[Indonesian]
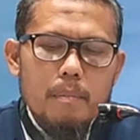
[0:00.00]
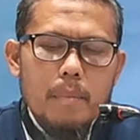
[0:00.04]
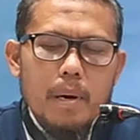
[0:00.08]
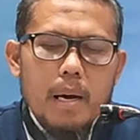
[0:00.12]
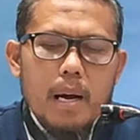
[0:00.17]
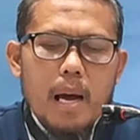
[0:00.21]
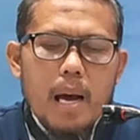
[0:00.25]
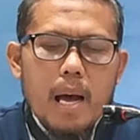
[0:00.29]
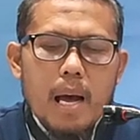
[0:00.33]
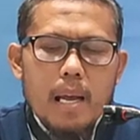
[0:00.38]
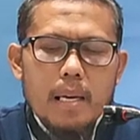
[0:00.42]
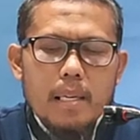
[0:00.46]

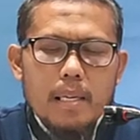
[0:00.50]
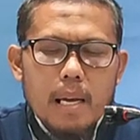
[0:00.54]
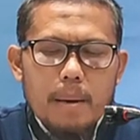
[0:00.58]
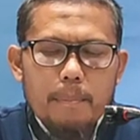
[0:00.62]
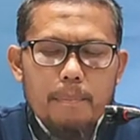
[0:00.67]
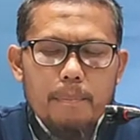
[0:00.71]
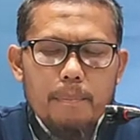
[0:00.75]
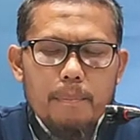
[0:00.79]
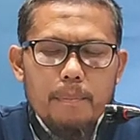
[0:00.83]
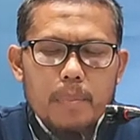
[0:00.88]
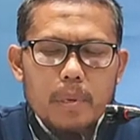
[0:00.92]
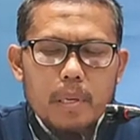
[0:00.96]

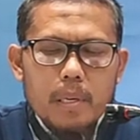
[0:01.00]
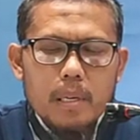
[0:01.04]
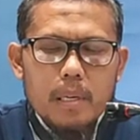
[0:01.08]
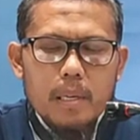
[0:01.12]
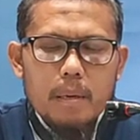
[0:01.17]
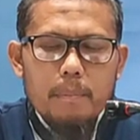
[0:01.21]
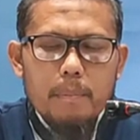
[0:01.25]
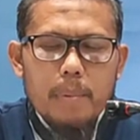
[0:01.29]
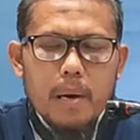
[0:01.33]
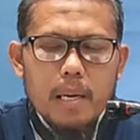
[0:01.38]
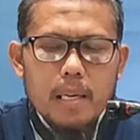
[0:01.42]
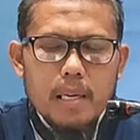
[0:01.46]
menghadap
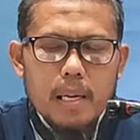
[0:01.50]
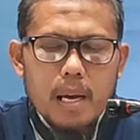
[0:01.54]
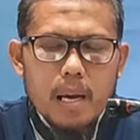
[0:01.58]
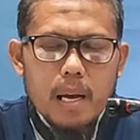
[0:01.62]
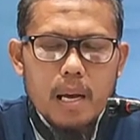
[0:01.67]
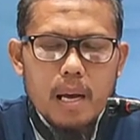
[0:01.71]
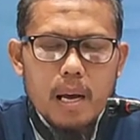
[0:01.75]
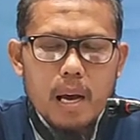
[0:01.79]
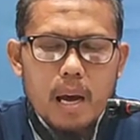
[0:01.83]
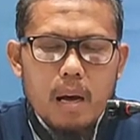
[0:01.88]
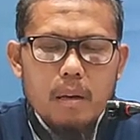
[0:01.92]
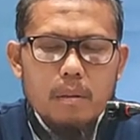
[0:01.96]
kepada